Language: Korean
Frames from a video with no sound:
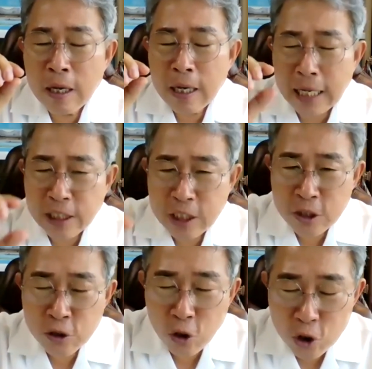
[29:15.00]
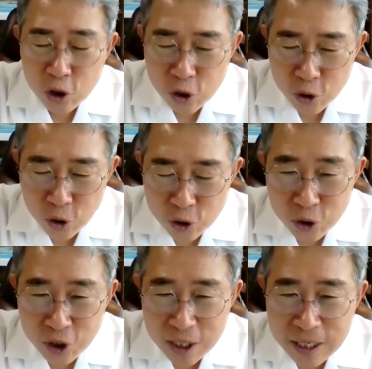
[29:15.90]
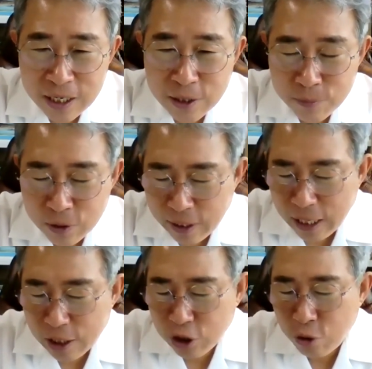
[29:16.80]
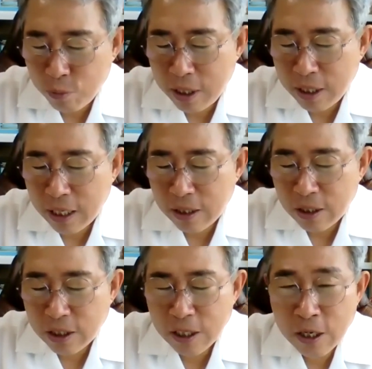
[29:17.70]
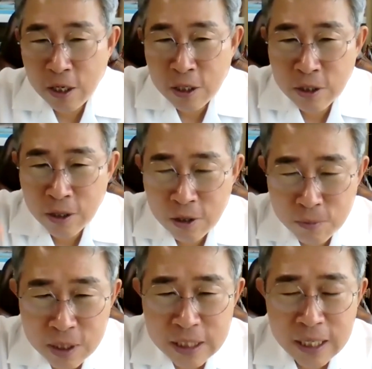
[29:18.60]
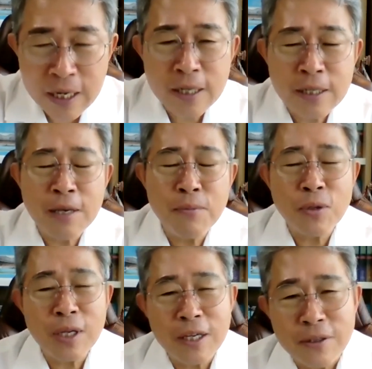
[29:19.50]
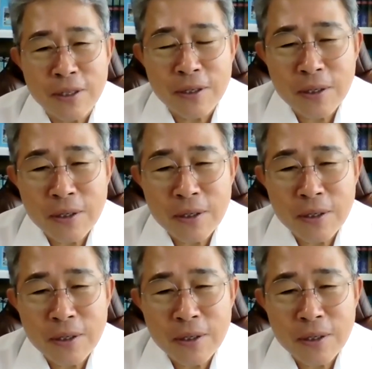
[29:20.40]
가치는 어디서 형성되냐 그러면 내가 처음에 얘기했듯이 여러분이 사랑하는 게 뭐냐 이거요.